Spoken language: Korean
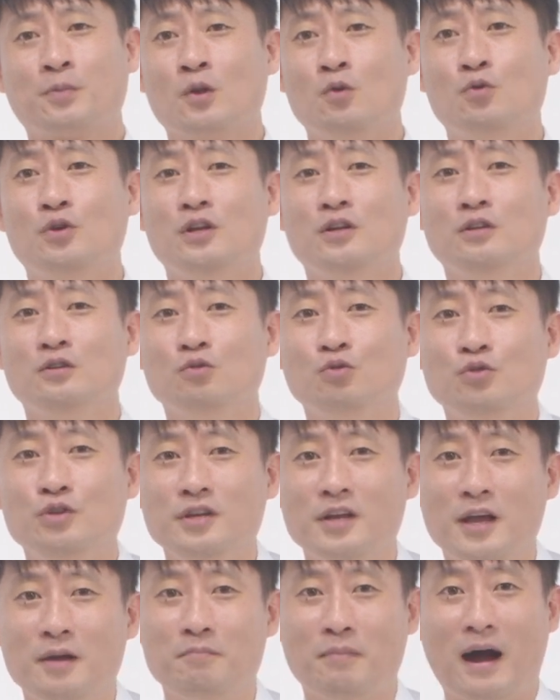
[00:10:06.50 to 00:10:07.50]
우리는
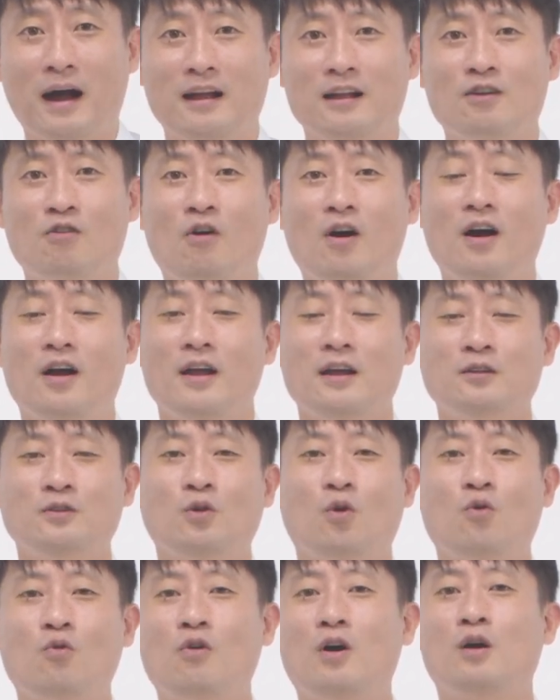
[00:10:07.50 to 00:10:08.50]
우리의 말과
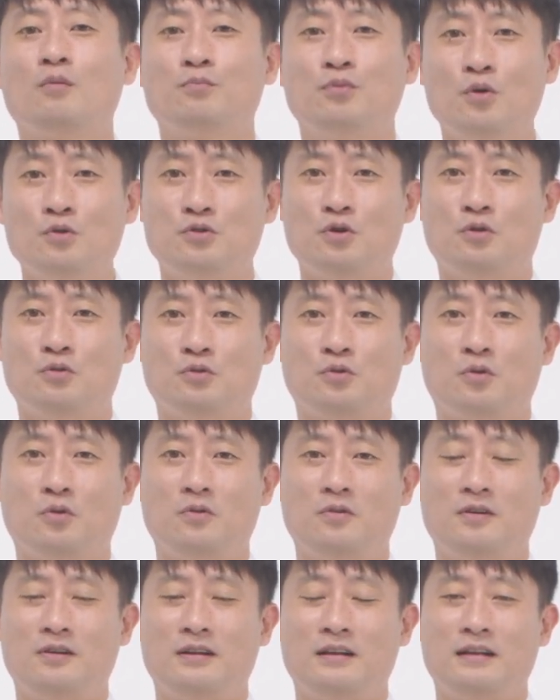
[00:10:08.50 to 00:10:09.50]
행동과
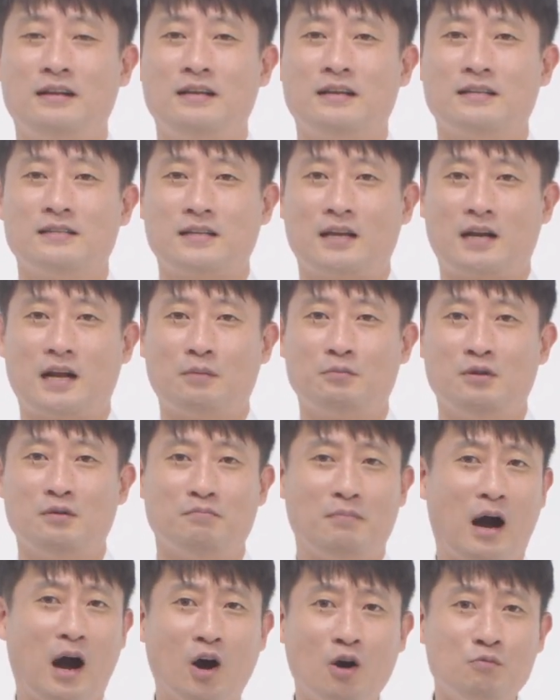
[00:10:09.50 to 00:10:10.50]
표정으로 사람을
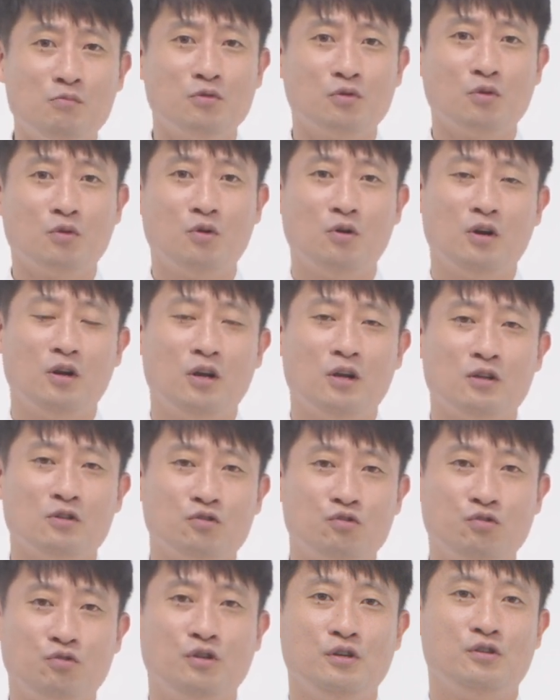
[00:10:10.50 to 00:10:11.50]
마음으로
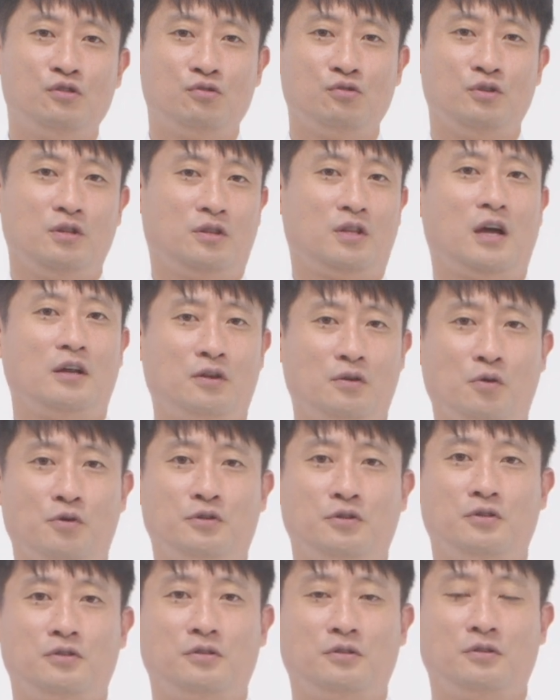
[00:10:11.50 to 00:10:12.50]
죽일 수 있다는
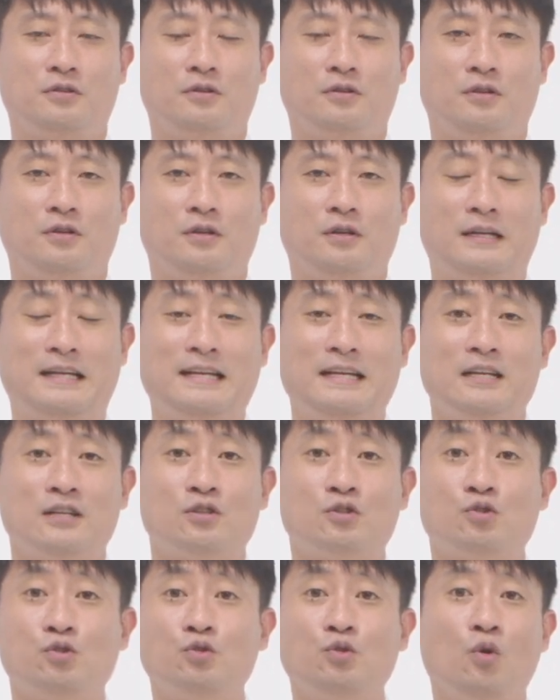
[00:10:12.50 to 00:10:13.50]
것이죠.
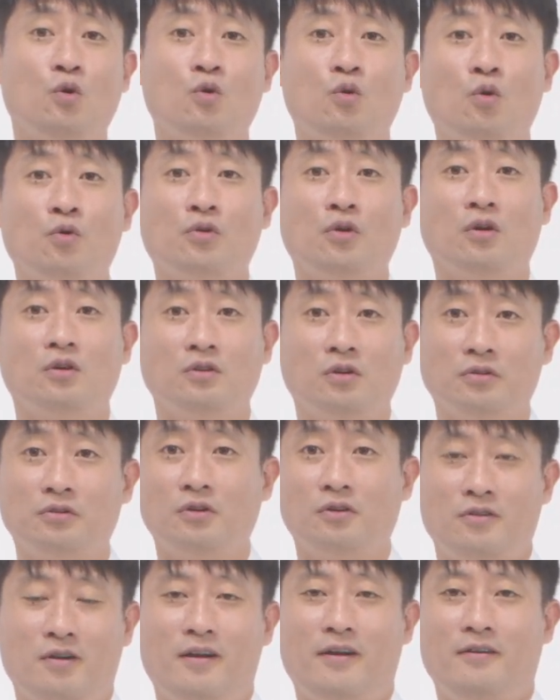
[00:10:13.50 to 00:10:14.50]
수동 공격은
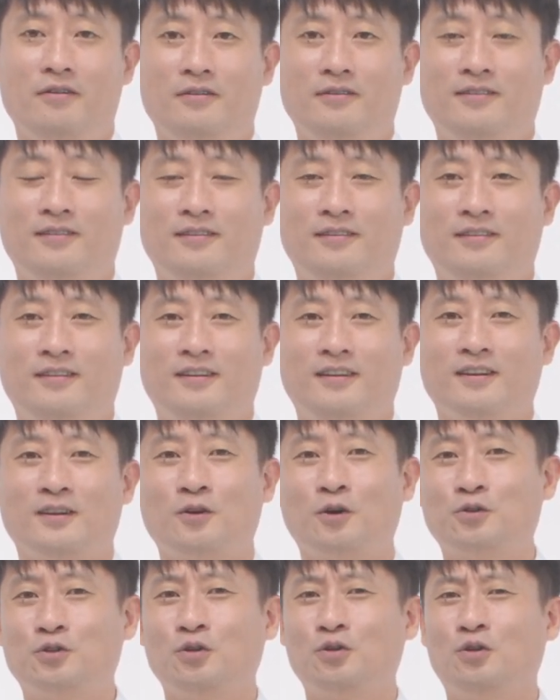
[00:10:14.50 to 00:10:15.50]
어떨까요?
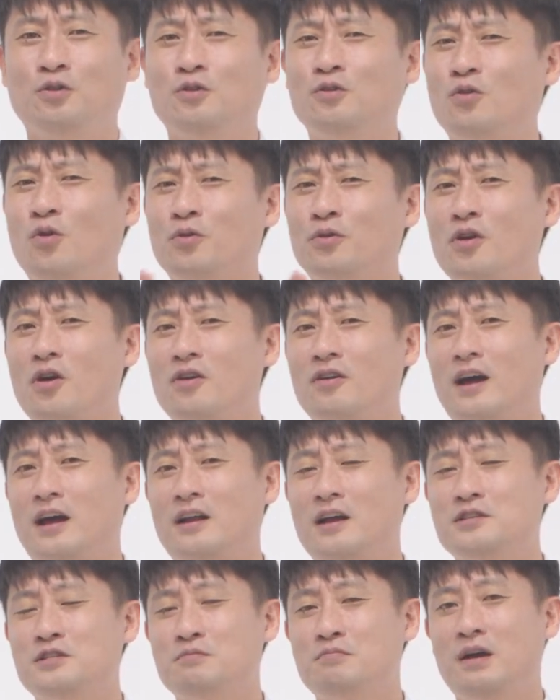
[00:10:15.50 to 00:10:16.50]
겉으로는 공격을 안
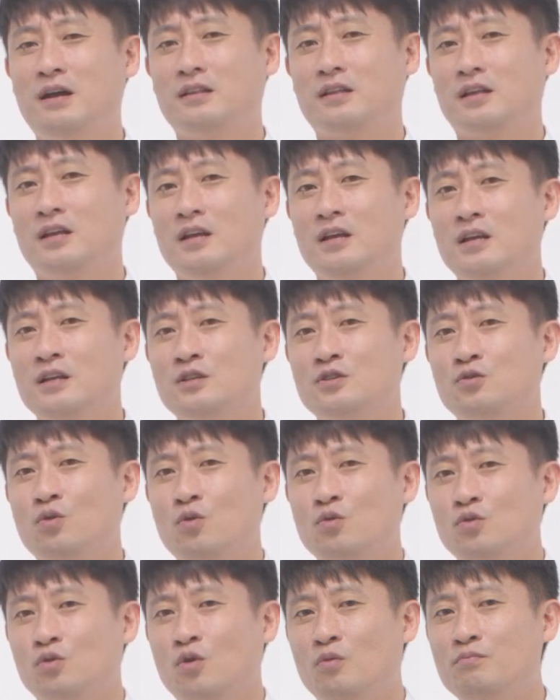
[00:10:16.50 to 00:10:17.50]
하지만
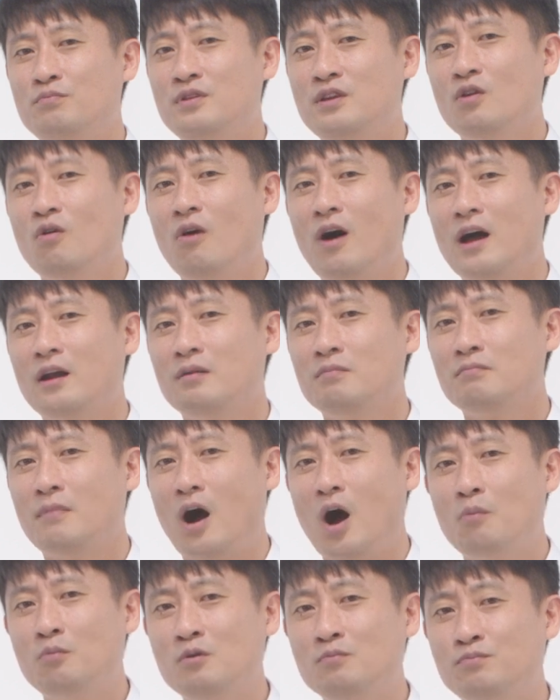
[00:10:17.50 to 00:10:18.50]
속으로 미워하는
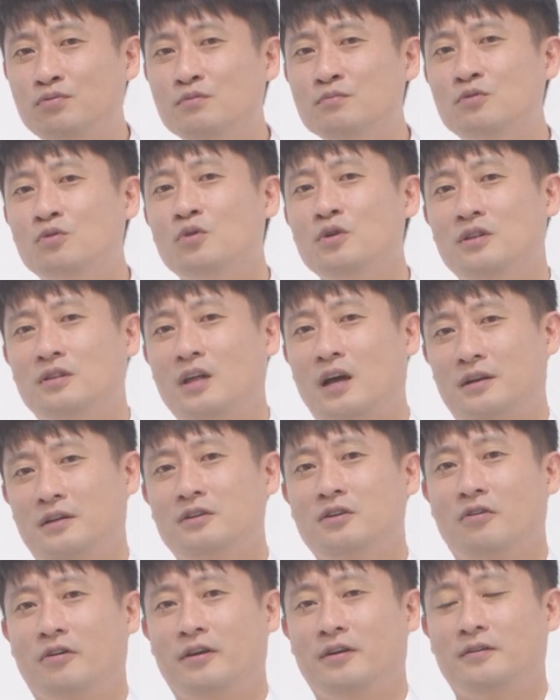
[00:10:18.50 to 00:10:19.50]
마음을 품고
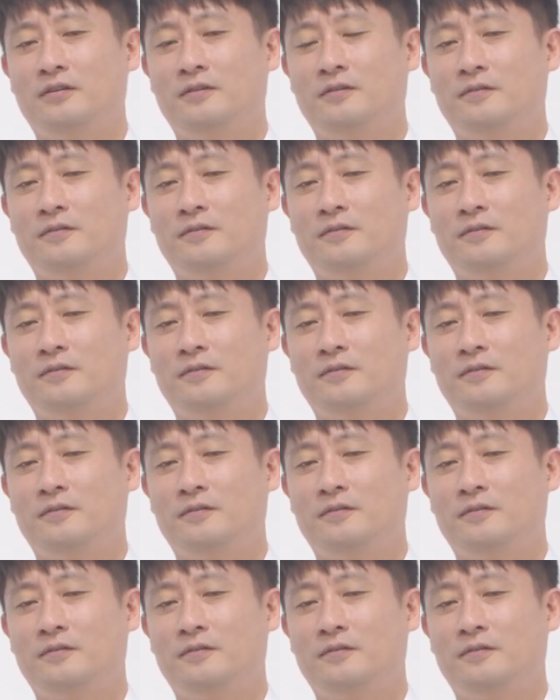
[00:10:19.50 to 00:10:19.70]
있다는 거예요.